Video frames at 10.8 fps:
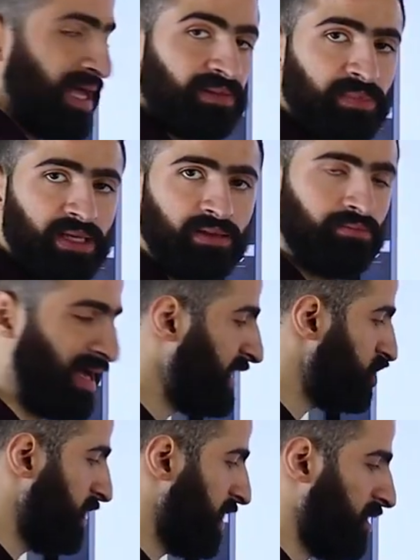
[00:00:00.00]
بتاعت مين
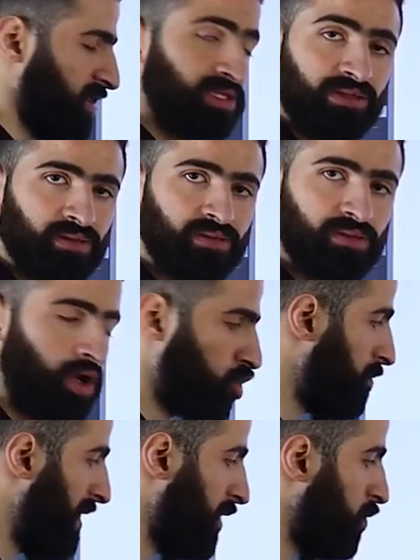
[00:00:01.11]
معاكش الاريا اصلا الرو
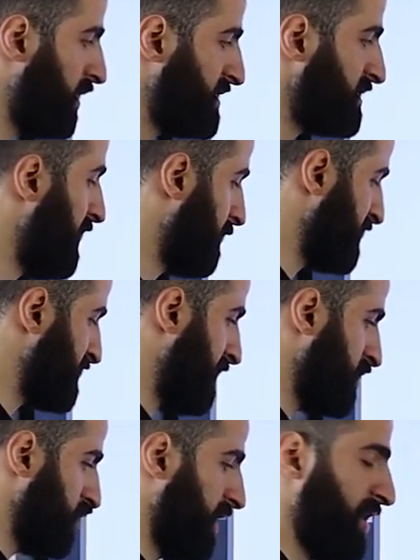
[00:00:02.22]
معاك واللينس معاك بس
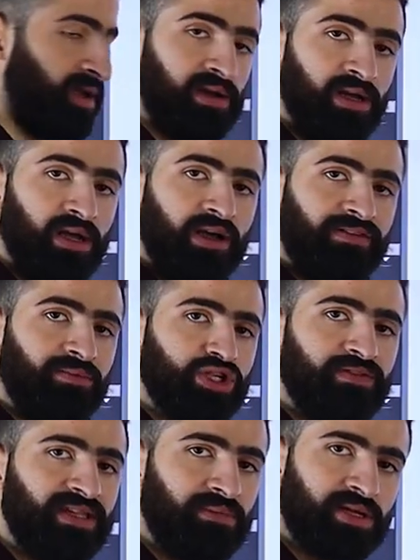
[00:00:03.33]
معاكش الاريا فمش
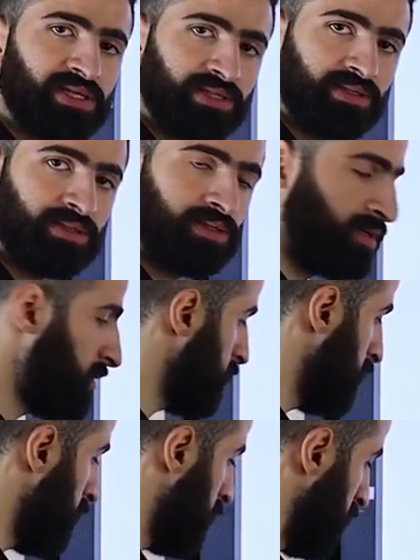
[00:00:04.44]
هينفع تجيب الريزستنس
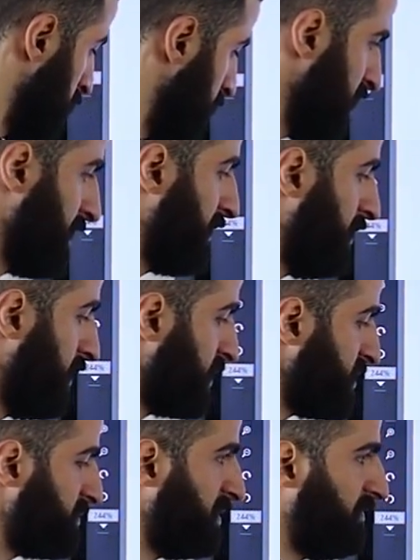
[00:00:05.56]
يبقى جيب
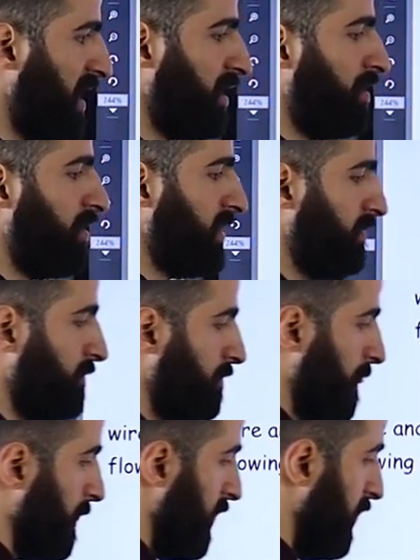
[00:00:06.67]
الريزستنس من في على اي
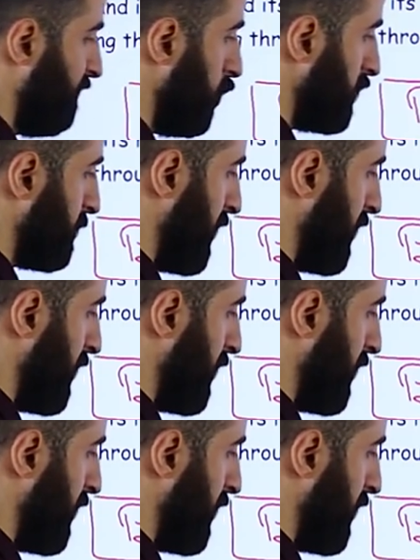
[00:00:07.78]
الفولت